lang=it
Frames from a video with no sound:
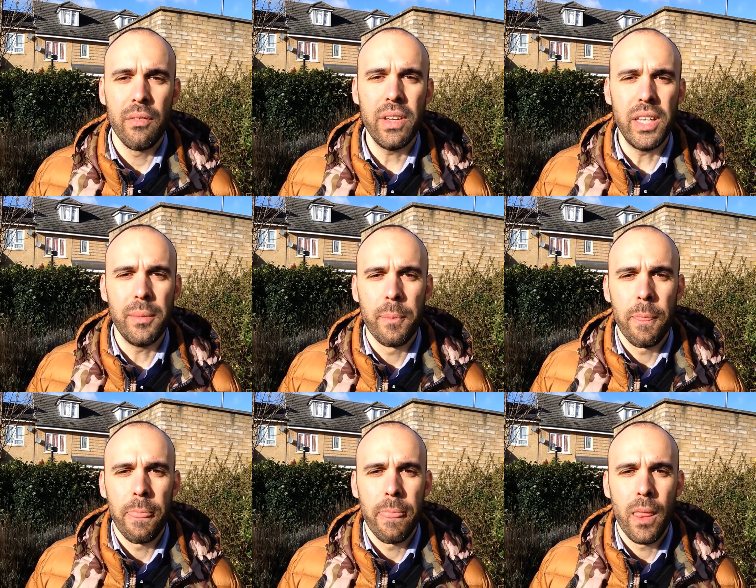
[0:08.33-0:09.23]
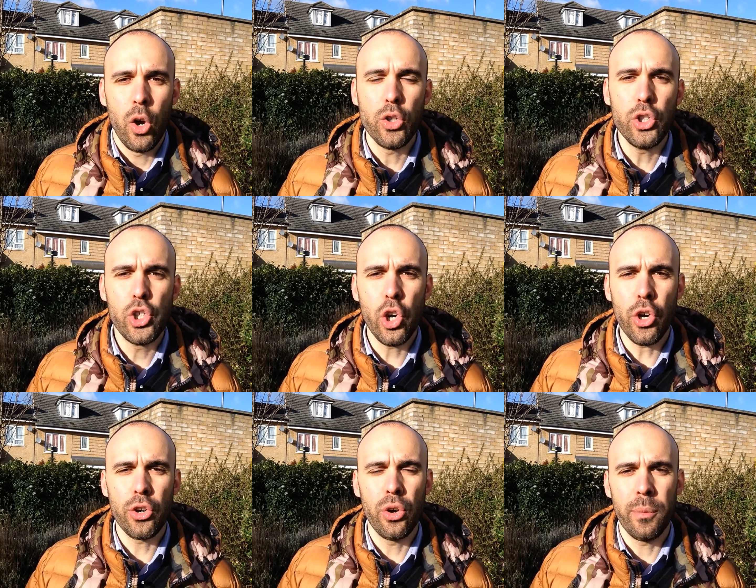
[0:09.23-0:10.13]
Vedi, ogni
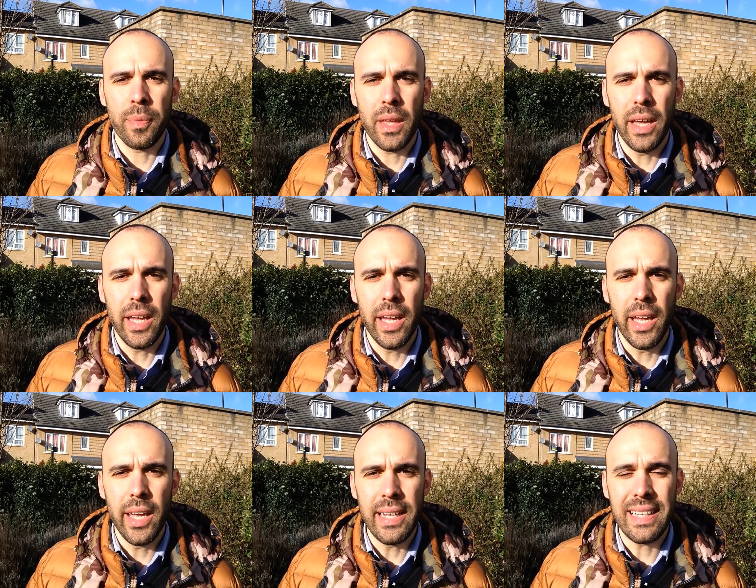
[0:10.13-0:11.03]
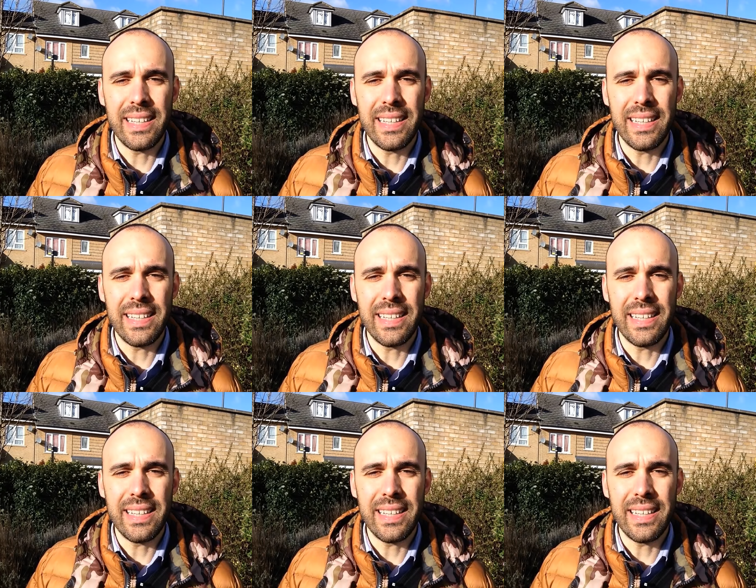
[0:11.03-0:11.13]
giorno eh,